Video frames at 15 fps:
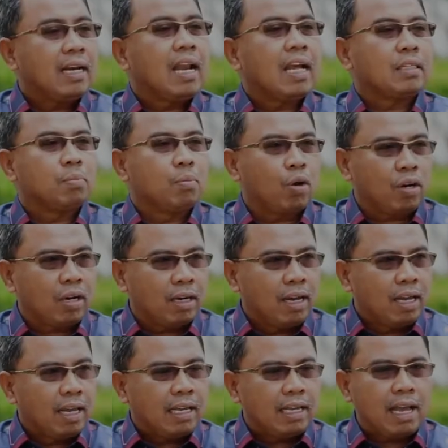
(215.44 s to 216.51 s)
dashboard
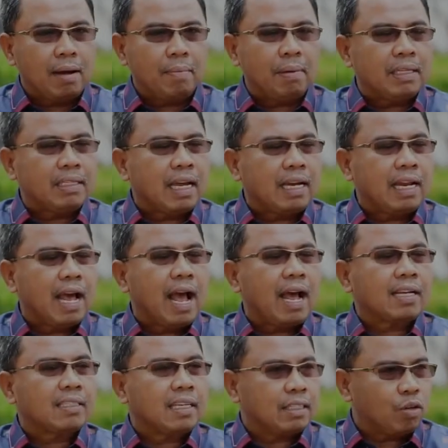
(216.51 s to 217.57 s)
yang bisa
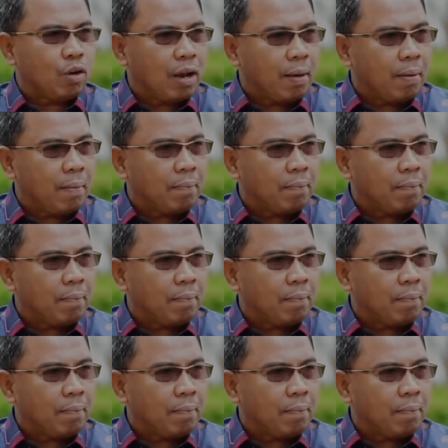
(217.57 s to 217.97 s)
diakses oleh